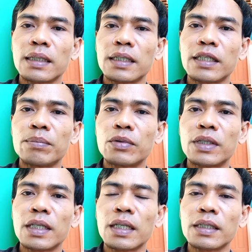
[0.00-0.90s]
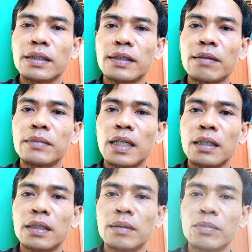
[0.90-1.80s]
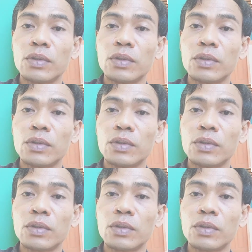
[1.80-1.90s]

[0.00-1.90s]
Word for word: kita campur dengan hitam dan